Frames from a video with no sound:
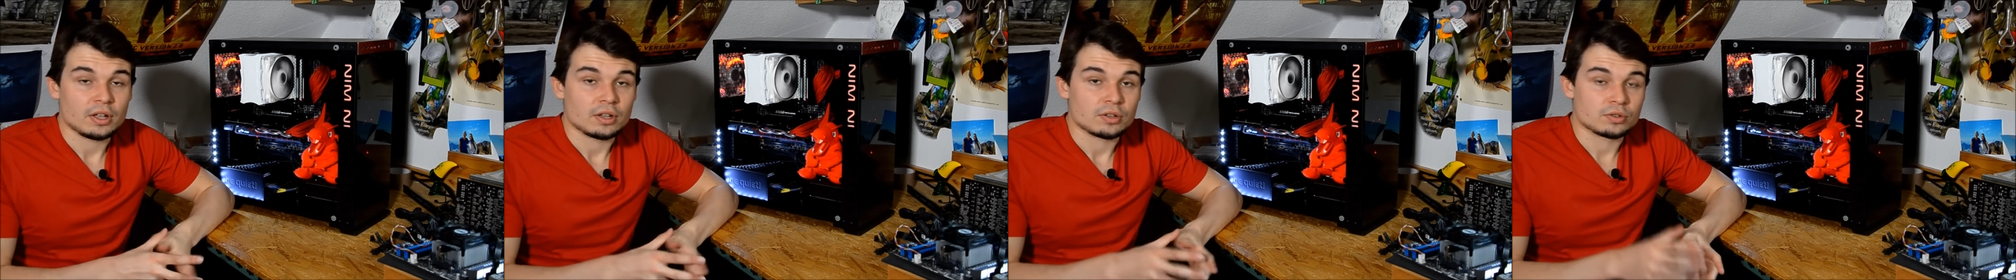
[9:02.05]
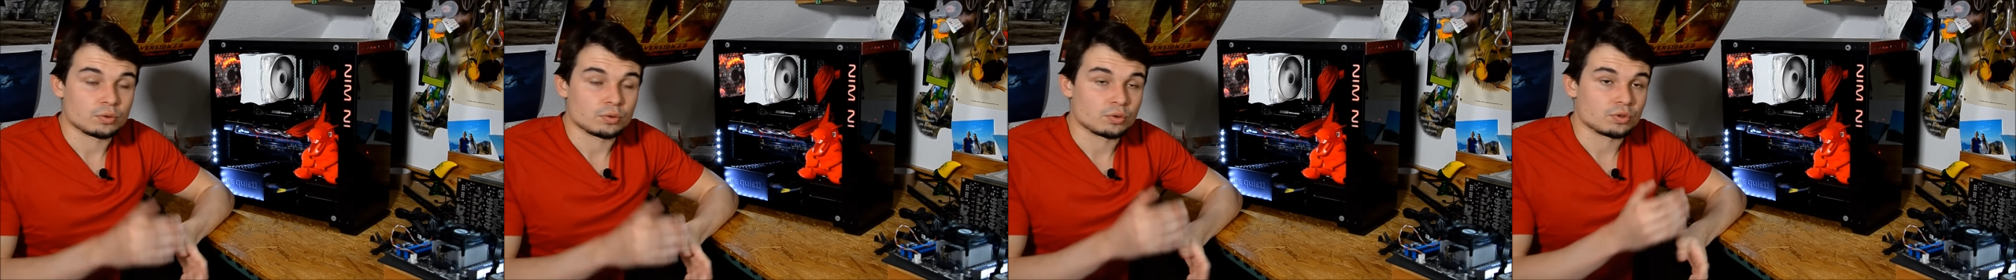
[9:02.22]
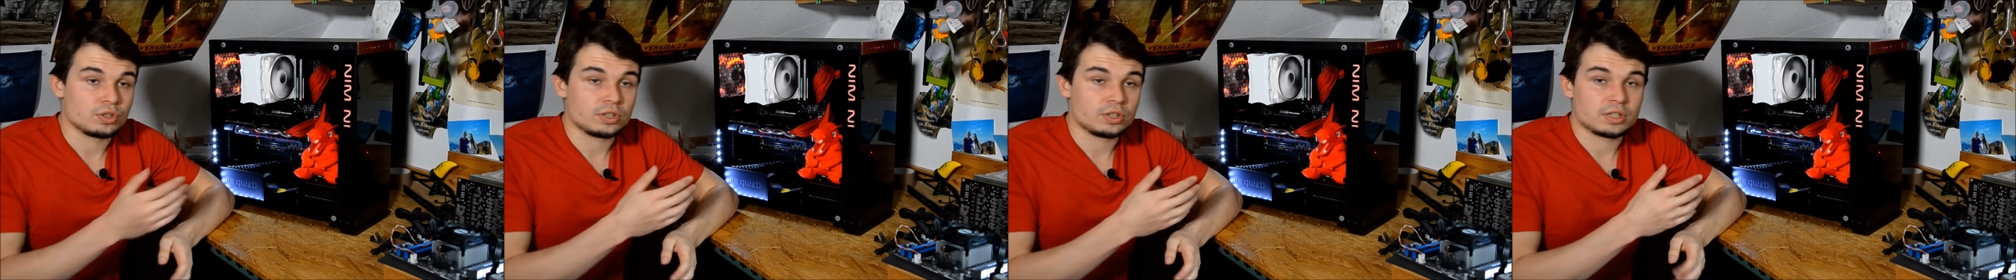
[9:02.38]

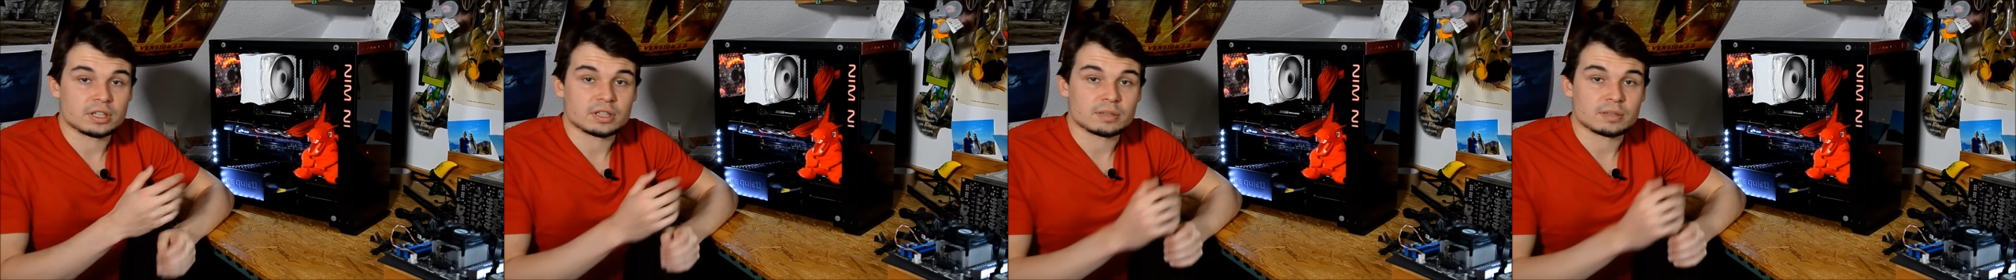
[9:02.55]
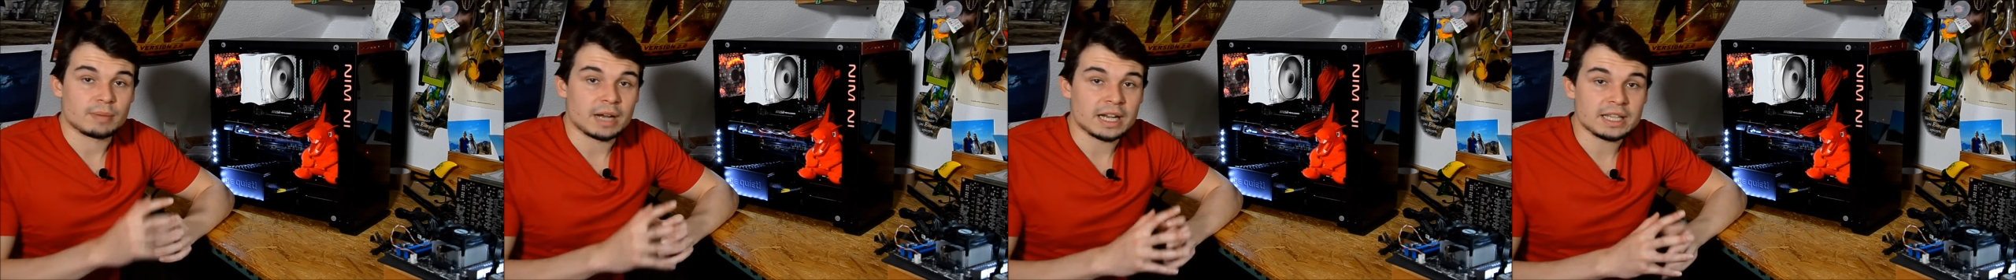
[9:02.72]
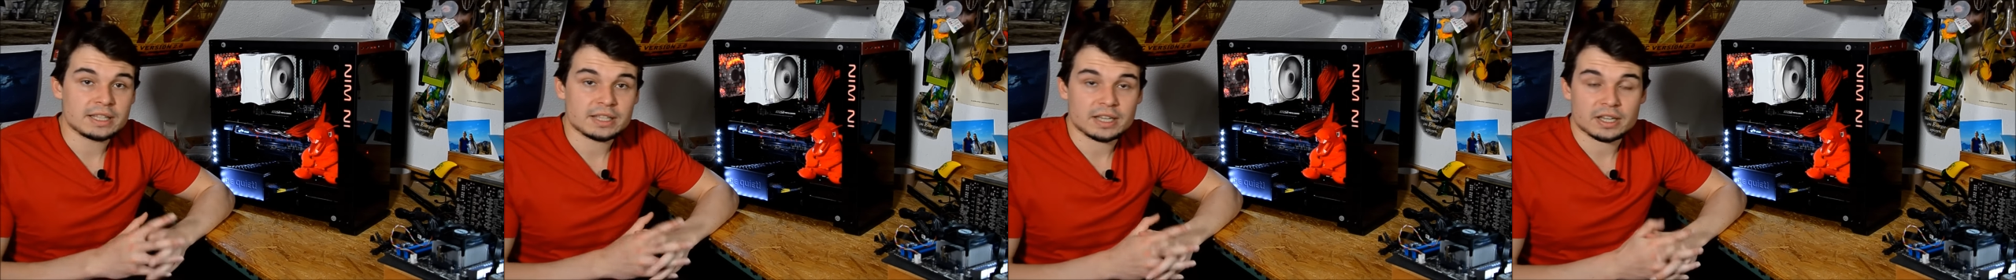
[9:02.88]
So sieht jetzt
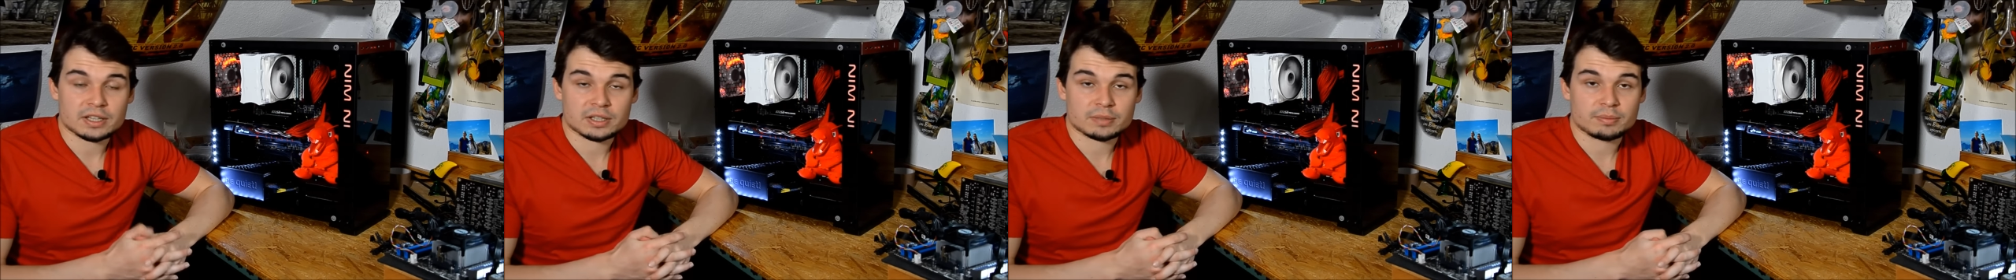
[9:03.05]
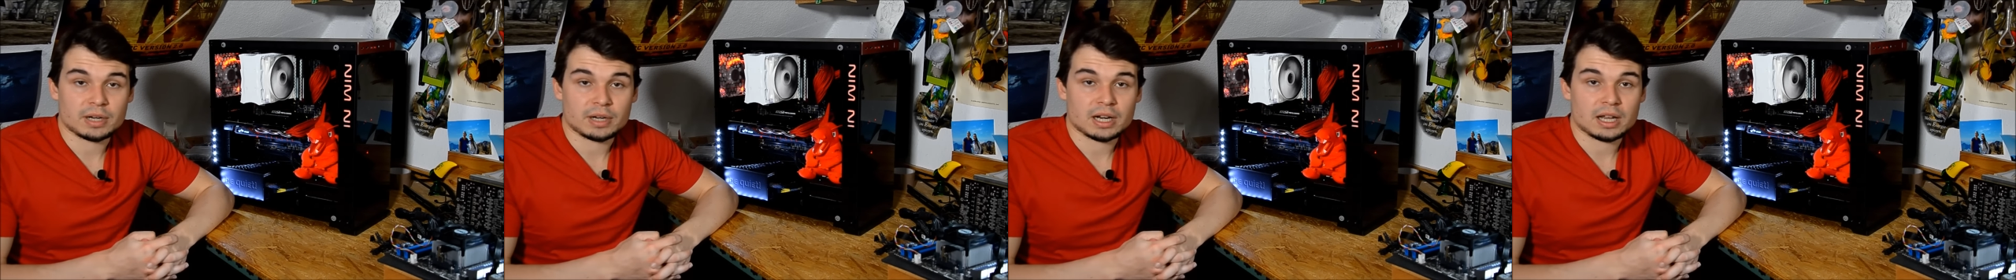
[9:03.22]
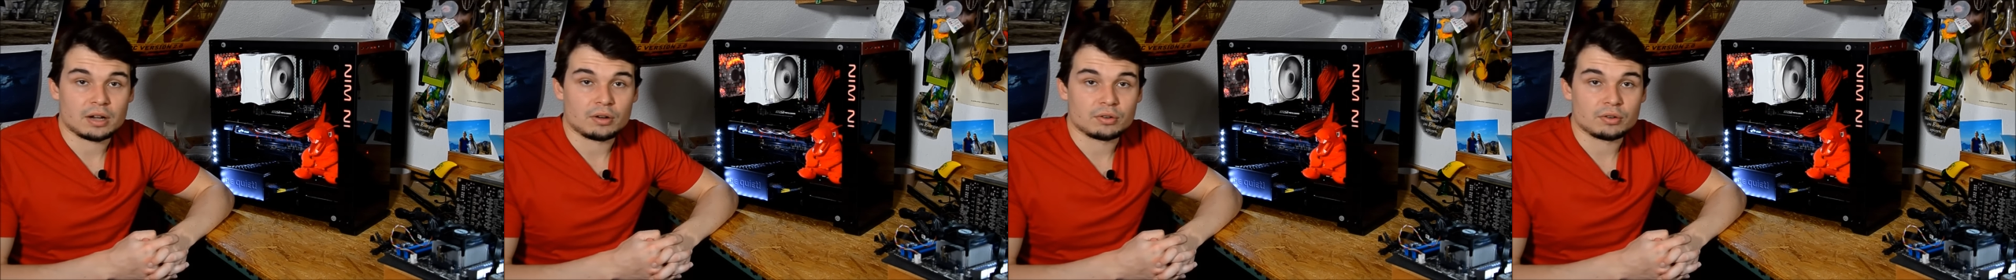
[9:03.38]
meins
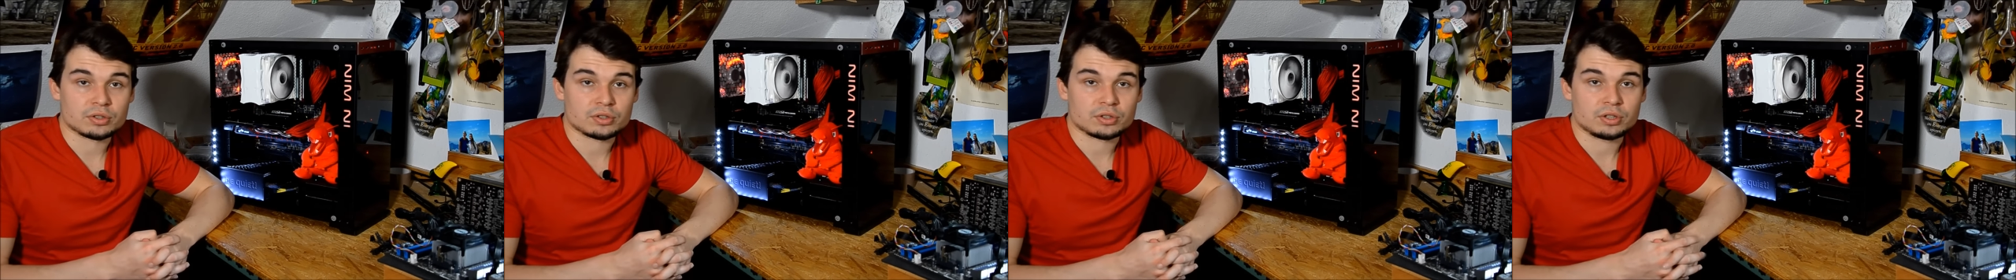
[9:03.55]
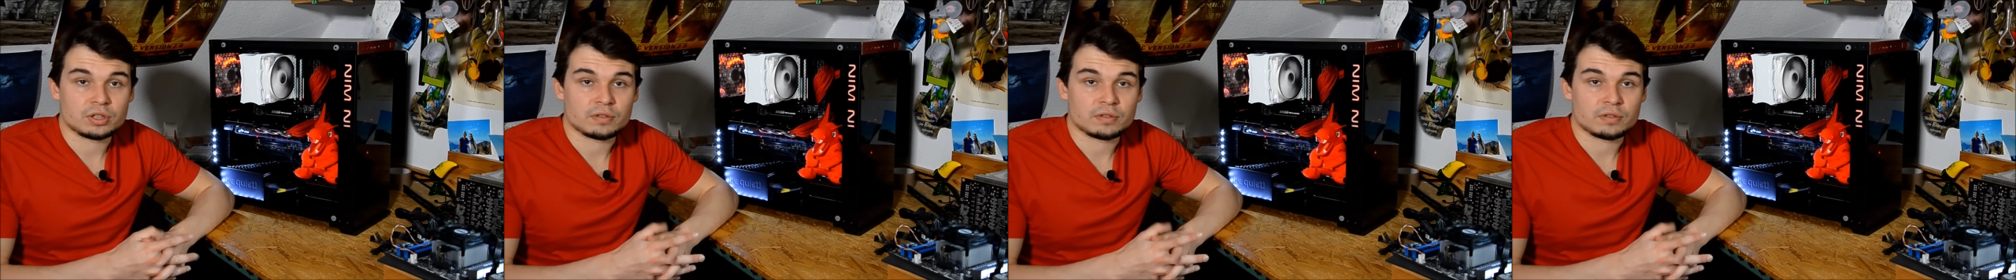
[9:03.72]
erstmal aus.